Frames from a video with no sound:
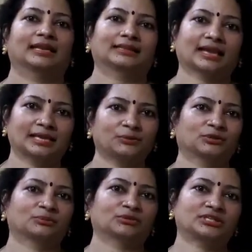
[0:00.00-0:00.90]
நீங்கள் தயிர்
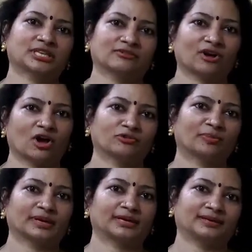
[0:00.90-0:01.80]
ஊற்றும் போது ஸ்டவ் ஆஃப்
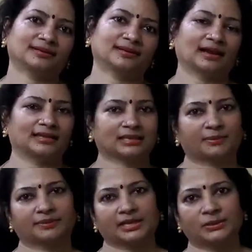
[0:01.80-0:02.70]
பண்ணிவிட்டு
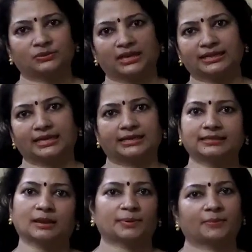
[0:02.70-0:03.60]
அதுக்கப்புறம் தயிர் ஊற்றிலாம் கிளட்டு
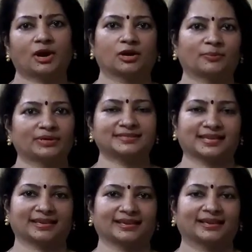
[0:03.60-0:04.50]
அதுக்கப்புறமா ஆன் பண்ணி
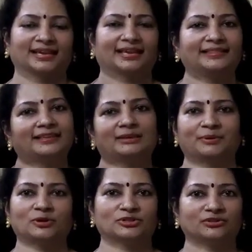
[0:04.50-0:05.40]
செய்யுங்க இந்த
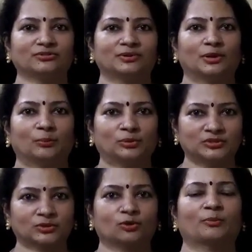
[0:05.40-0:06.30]
டிப்பை கொஞ்சம்
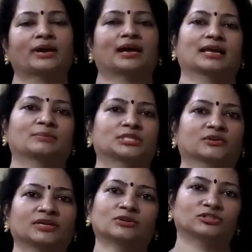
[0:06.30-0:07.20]
புதுசாக குக் பண்ண
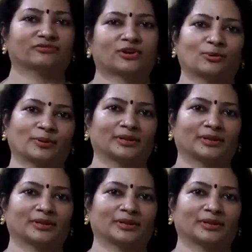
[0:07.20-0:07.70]
ஆரம்பித்தவங்க இதை கொஞ்சம் ஃபாலோ